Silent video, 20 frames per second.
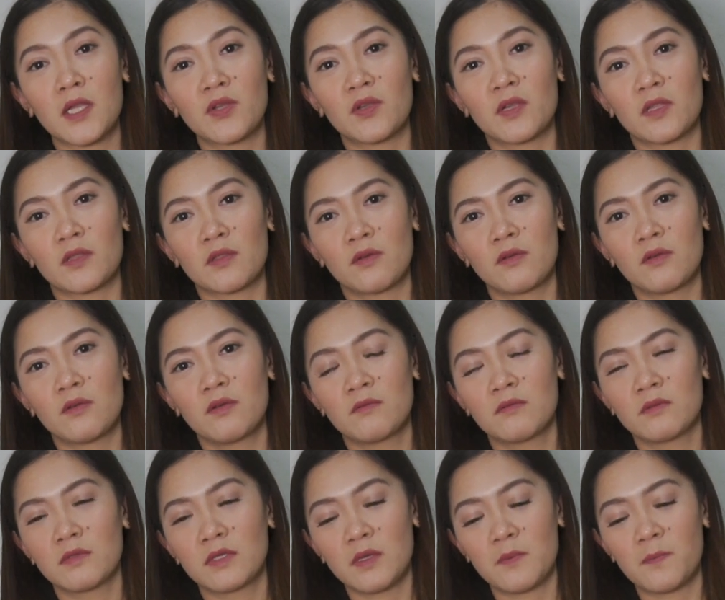ano nito,
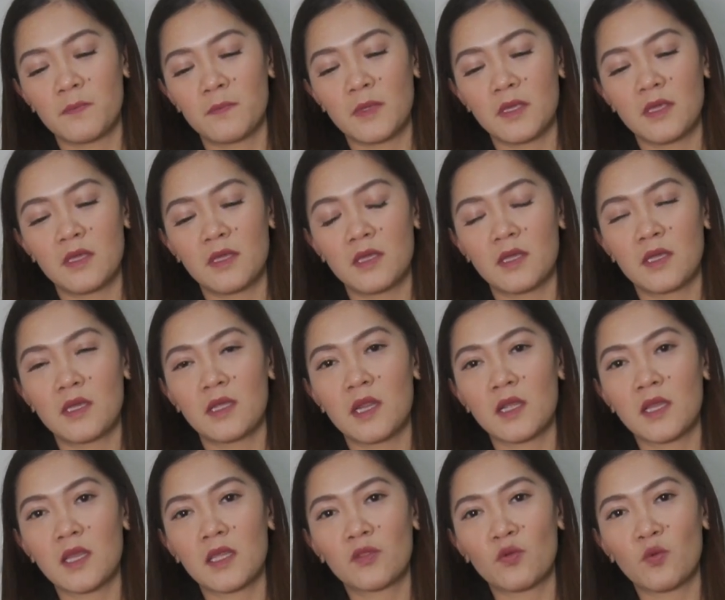
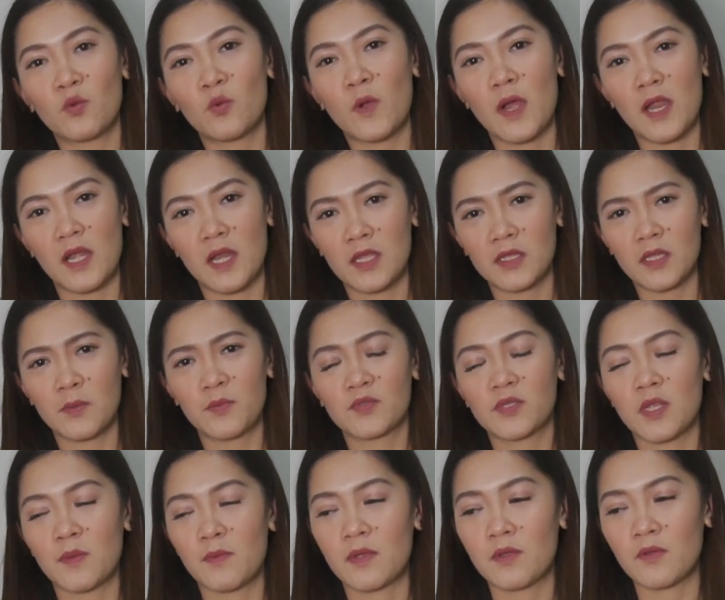ilagay itong wallet,
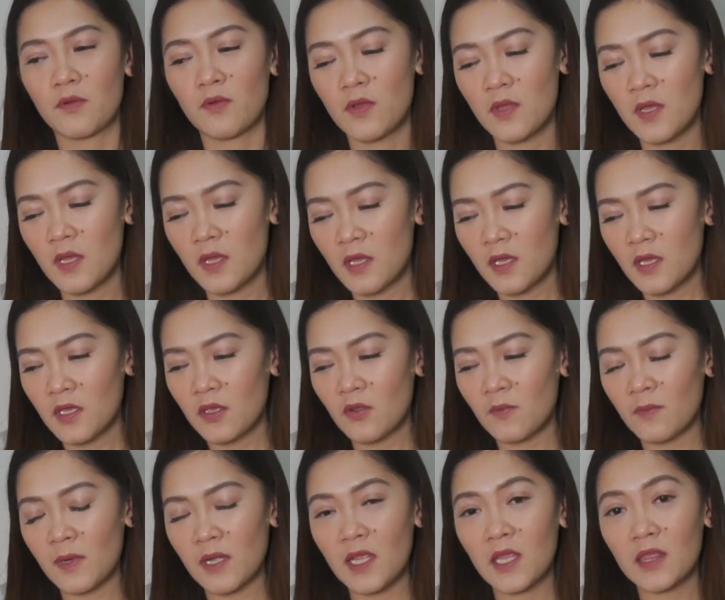sabi ko,
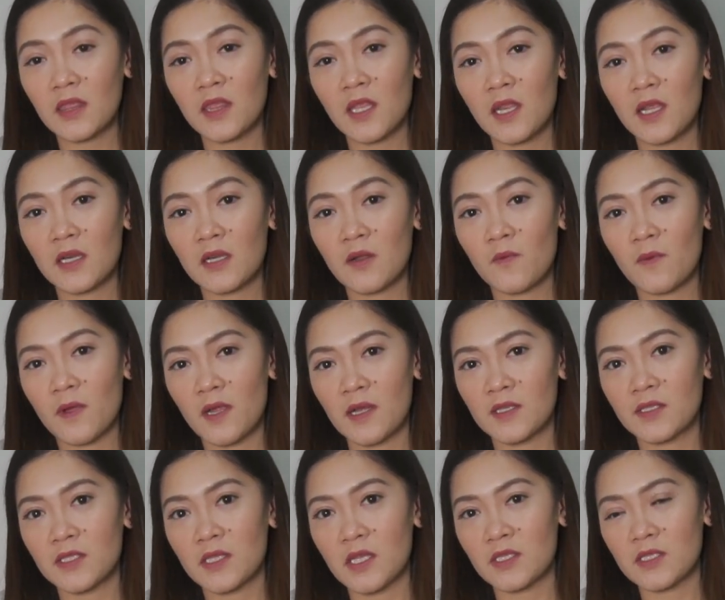yung maliit na lang na
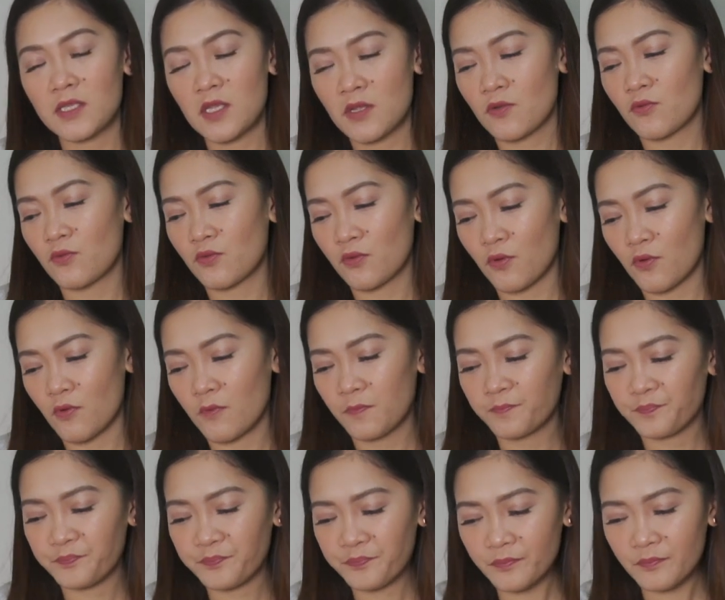wallet nun siguro.
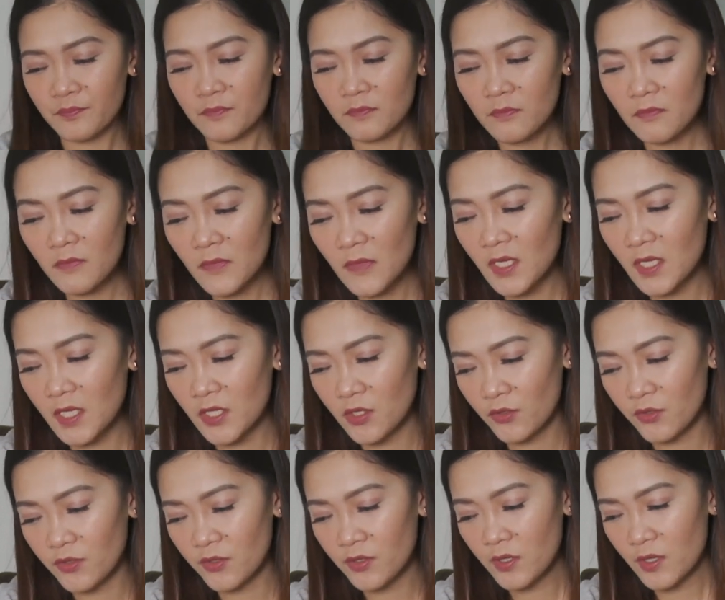
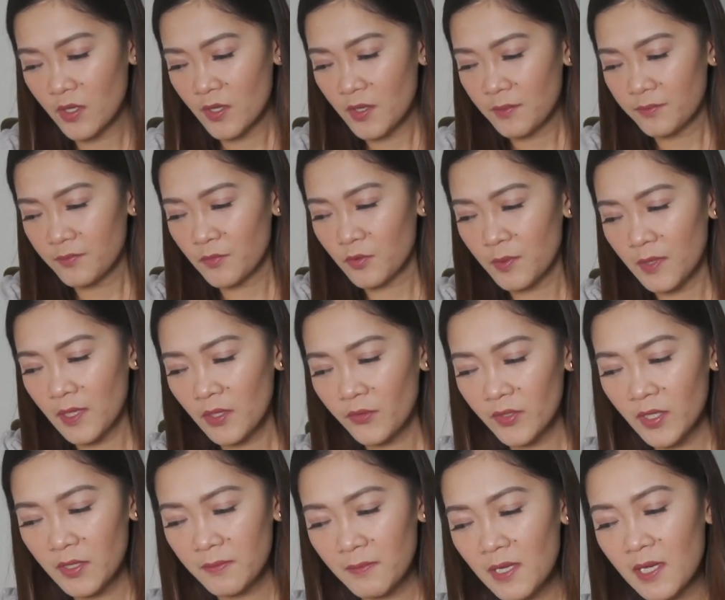Ayun. Bumili ako
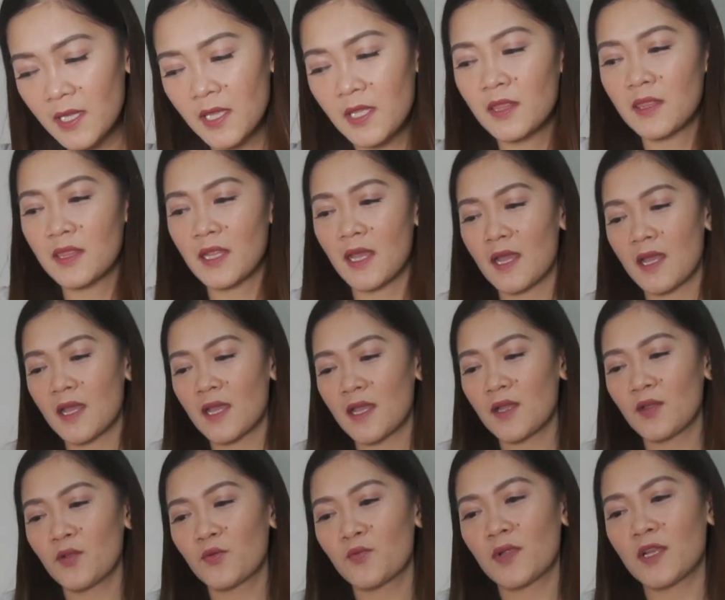ng maliit
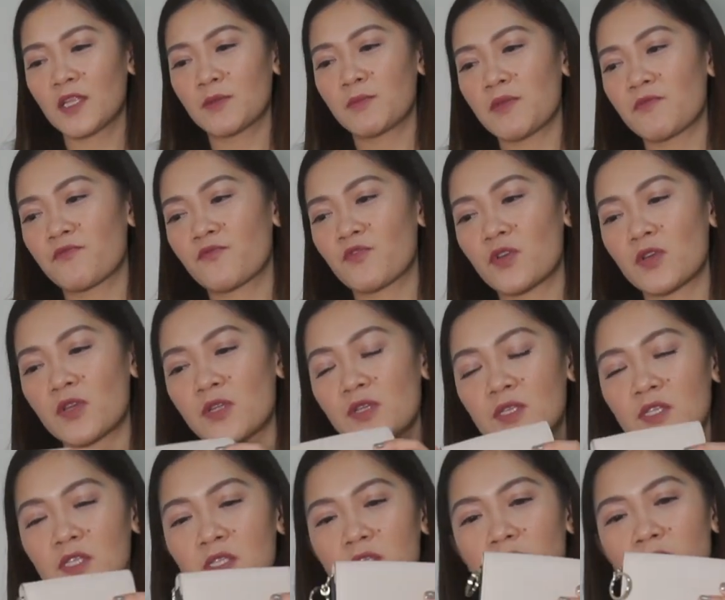na wallet, my
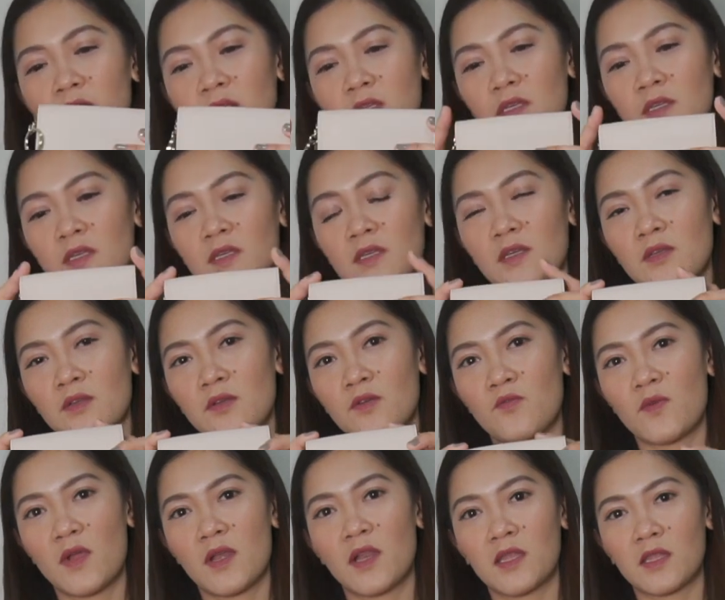first
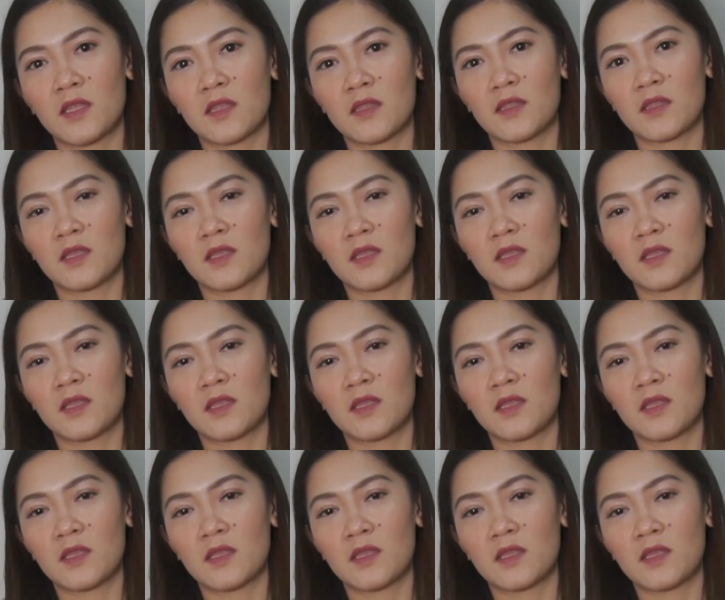wallet